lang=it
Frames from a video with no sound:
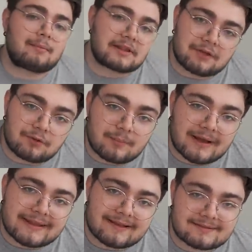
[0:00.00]
capitato di
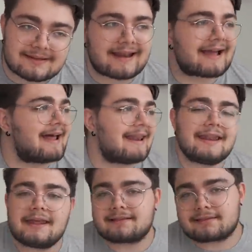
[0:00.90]
mangiarsi una
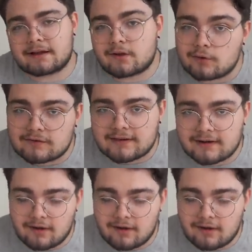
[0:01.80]
galletta così,